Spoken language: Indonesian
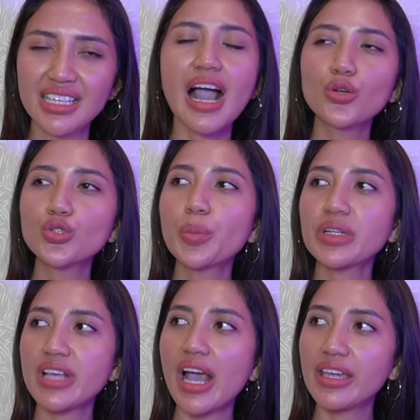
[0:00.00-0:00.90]
Aku tuh
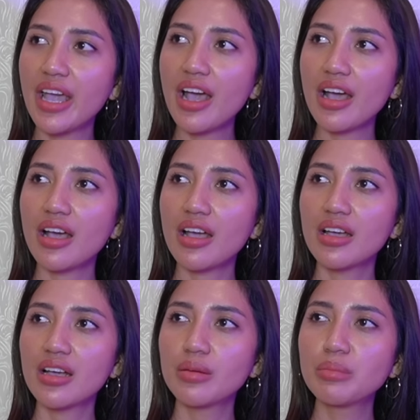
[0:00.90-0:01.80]
percaya
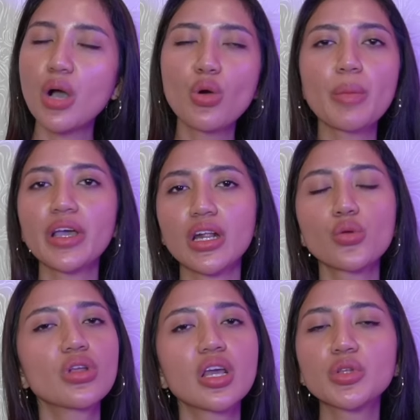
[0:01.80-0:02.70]
bahwa Pangeran
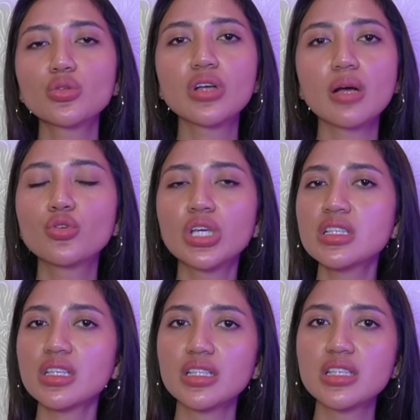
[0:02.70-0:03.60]
William itu nggak mungkin
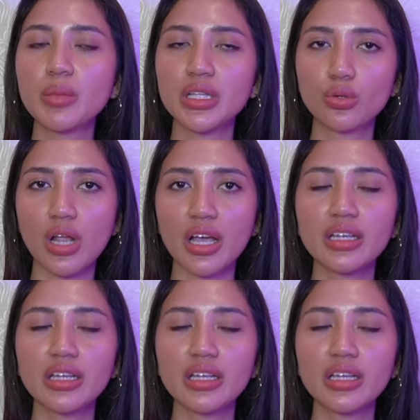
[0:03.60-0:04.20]
sekejam itulah.